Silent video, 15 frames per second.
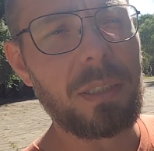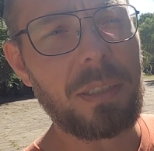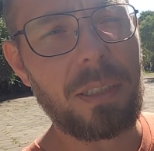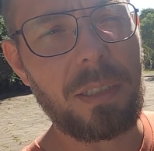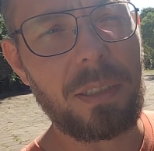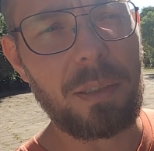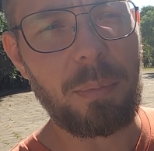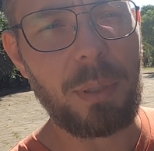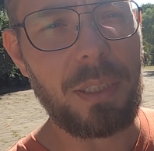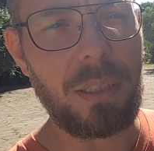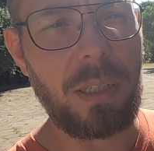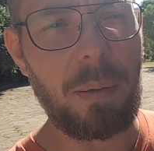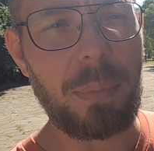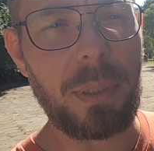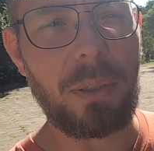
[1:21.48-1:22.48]
nadzieję, że
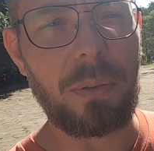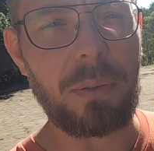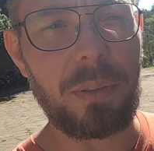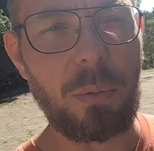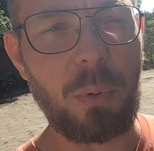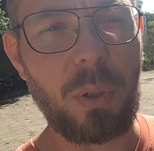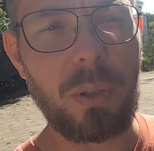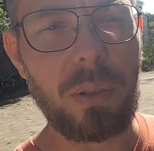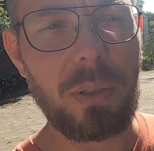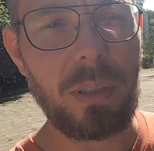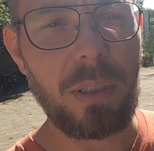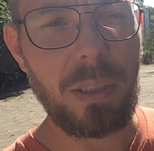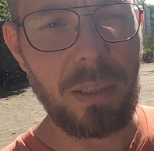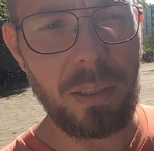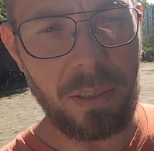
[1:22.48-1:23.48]
będzie lepiej chodziło
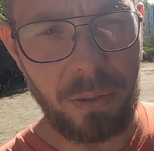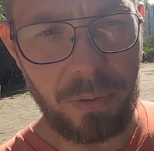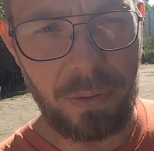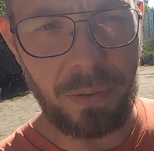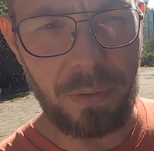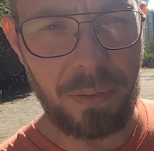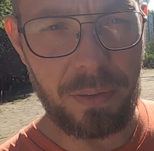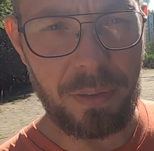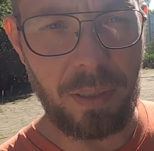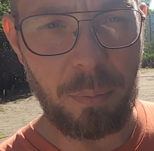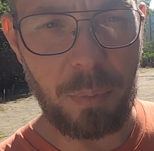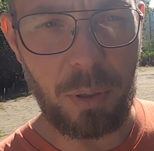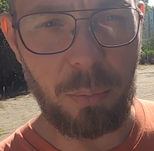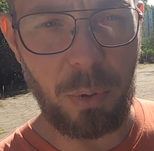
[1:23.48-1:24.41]
i od tego zaczynamy